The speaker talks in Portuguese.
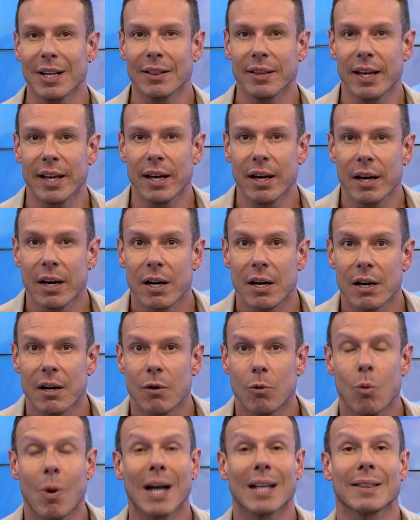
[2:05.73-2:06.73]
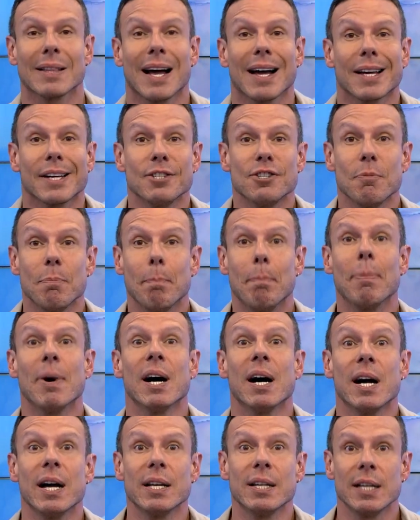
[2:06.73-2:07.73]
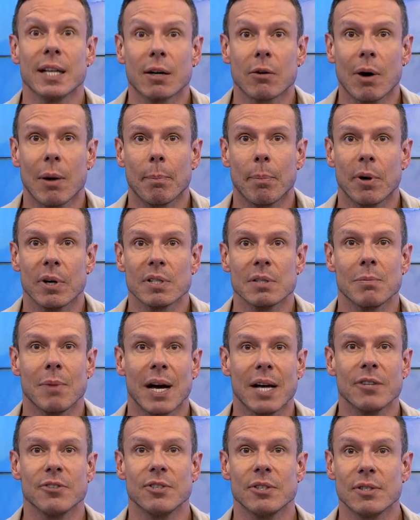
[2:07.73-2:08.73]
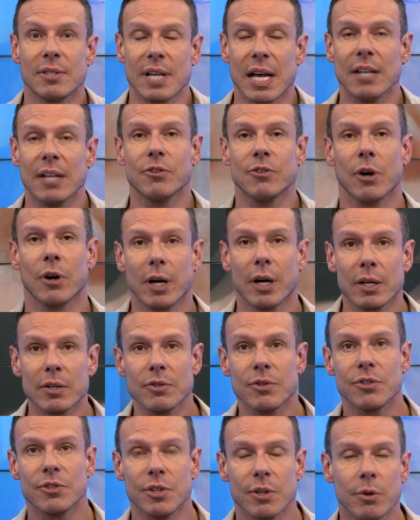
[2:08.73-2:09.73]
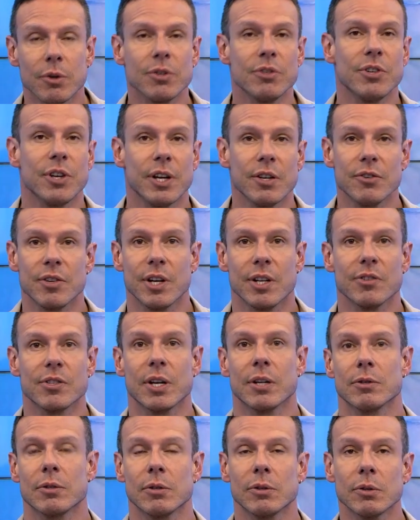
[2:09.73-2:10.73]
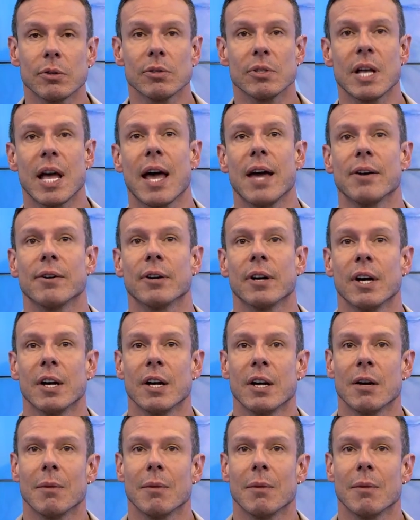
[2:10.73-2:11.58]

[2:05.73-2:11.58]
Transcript: a ter um ataque de pânico Sim. após mais de sete horas de cirurgia, gente. Assunto sério.